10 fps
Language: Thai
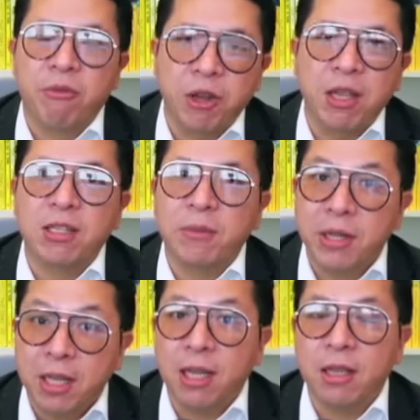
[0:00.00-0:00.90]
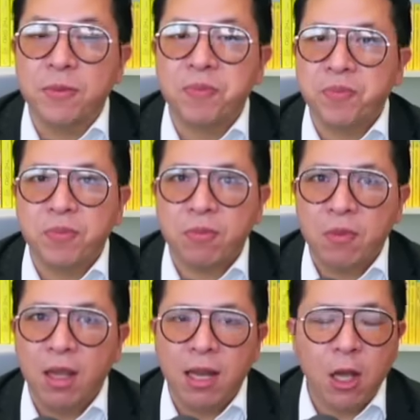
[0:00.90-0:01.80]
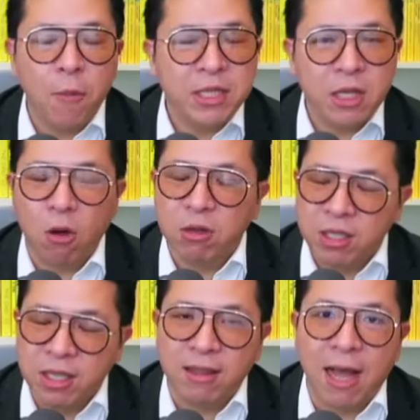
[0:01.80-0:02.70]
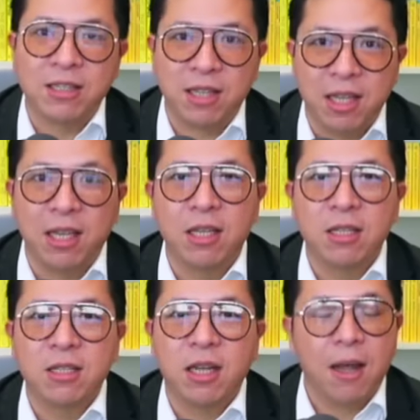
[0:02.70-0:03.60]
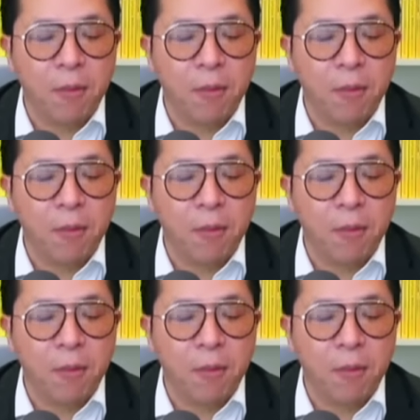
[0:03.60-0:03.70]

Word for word: รีจะไม่ดีแล้วก็ไม่ใช่ของที่เสียตังค์จะดีนะครับ